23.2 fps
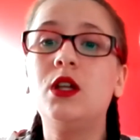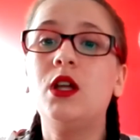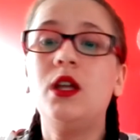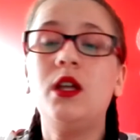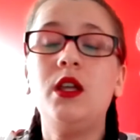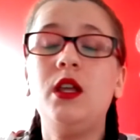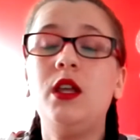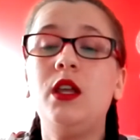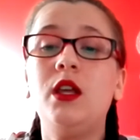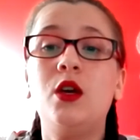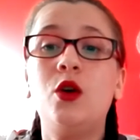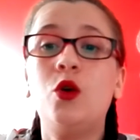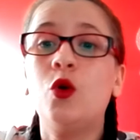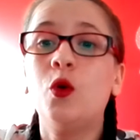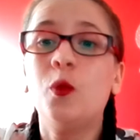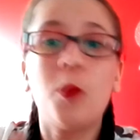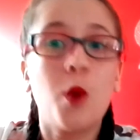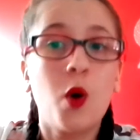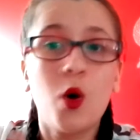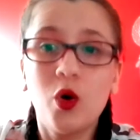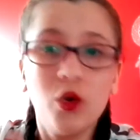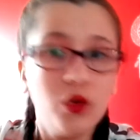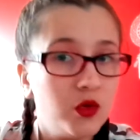Et
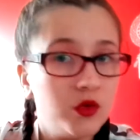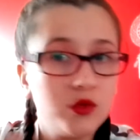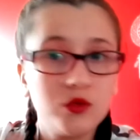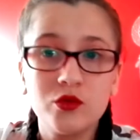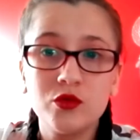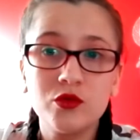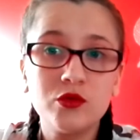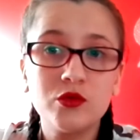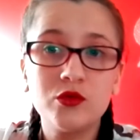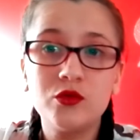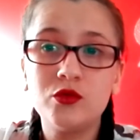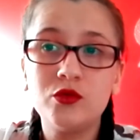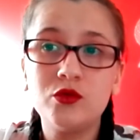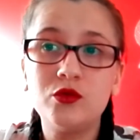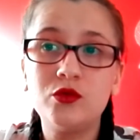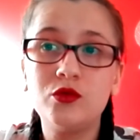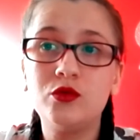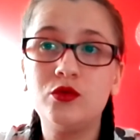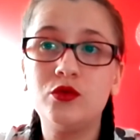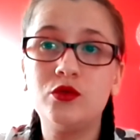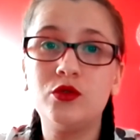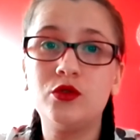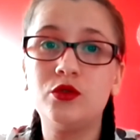comment
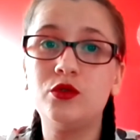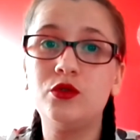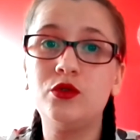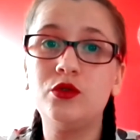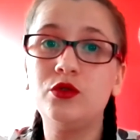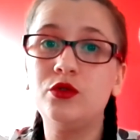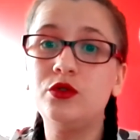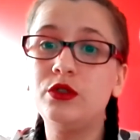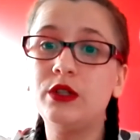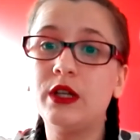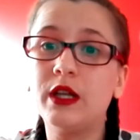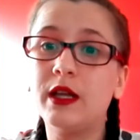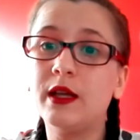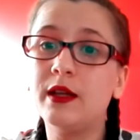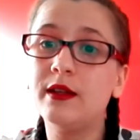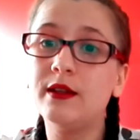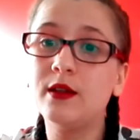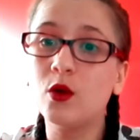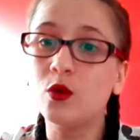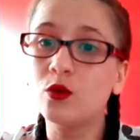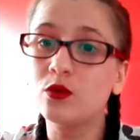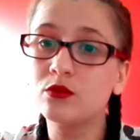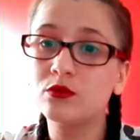C'est
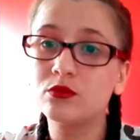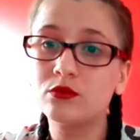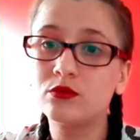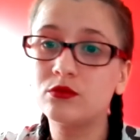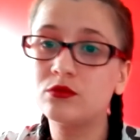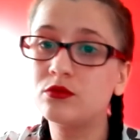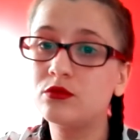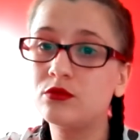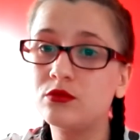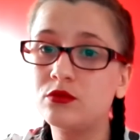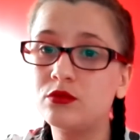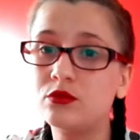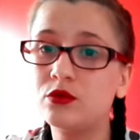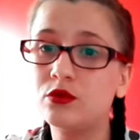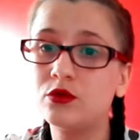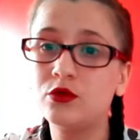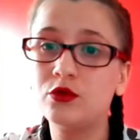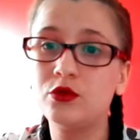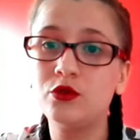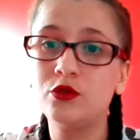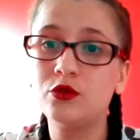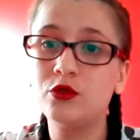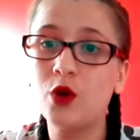non.
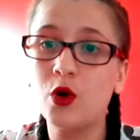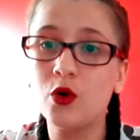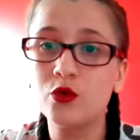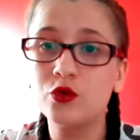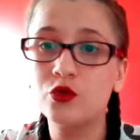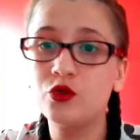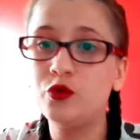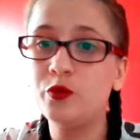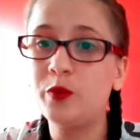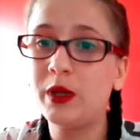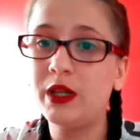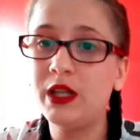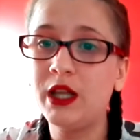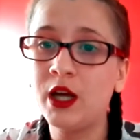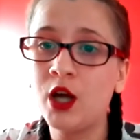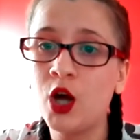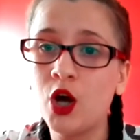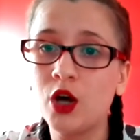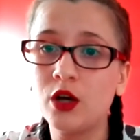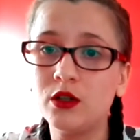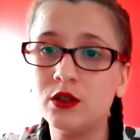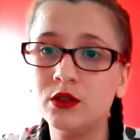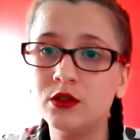Je, non, je suis pas
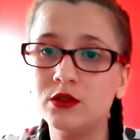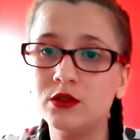d'accord.